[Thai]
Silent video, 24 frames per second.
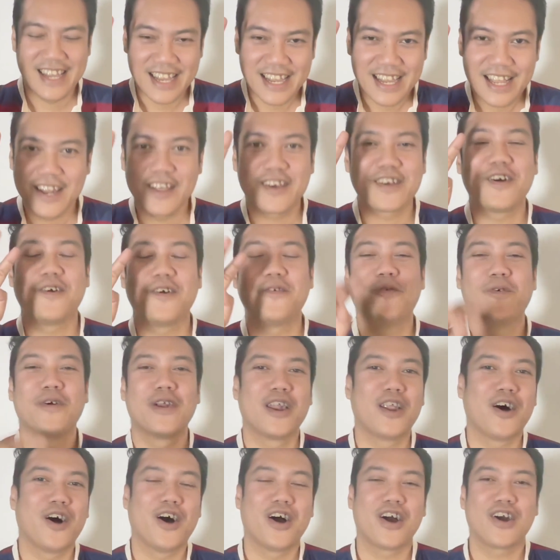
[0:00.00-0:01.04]
แล้วก็หัว
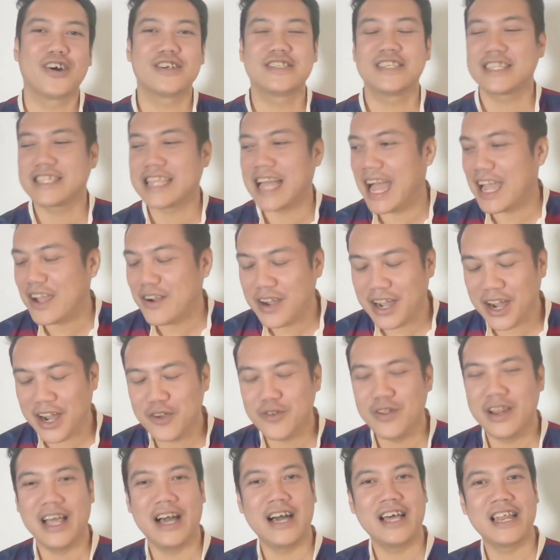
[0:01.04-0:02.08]
เราะก็สไตล์ของเขาอ
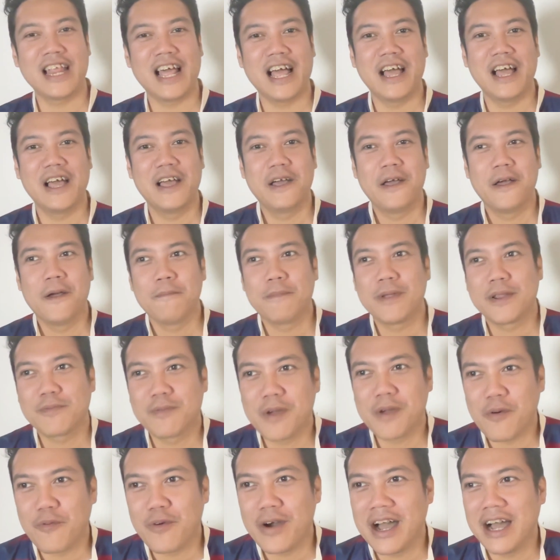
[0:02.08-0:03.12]
ยู่แล้วนะเป็นแบ
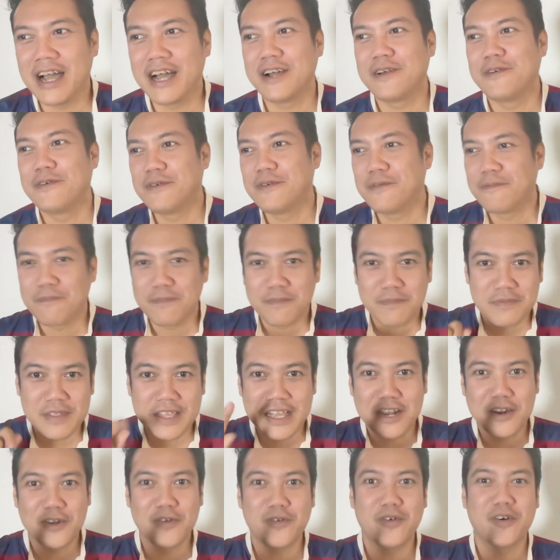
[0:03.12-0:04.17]
บว่า
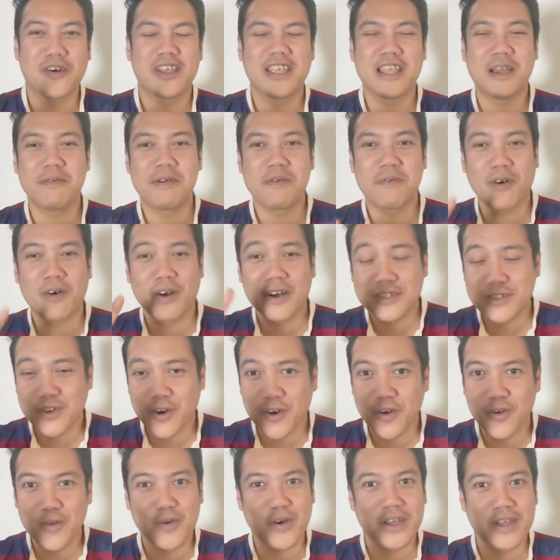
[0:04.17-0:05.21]
1ลูกก็ยังไม่พอ
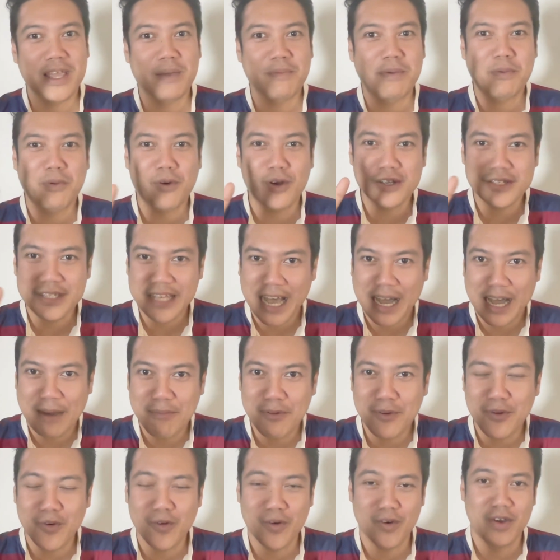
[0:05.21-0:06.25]
2ลูกก็ยังไม่พอ3
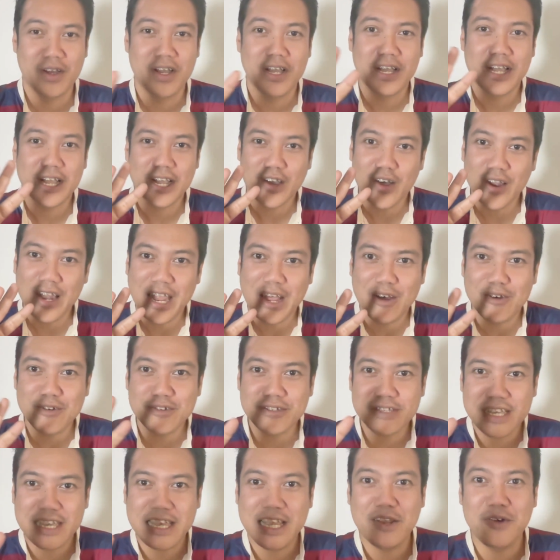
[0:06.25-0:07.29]
ลูกก็แล้ว
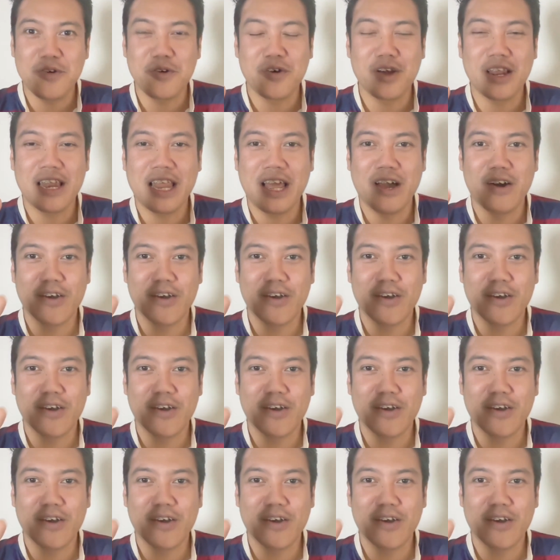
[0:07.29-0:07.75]
4ลูกก็แล้ว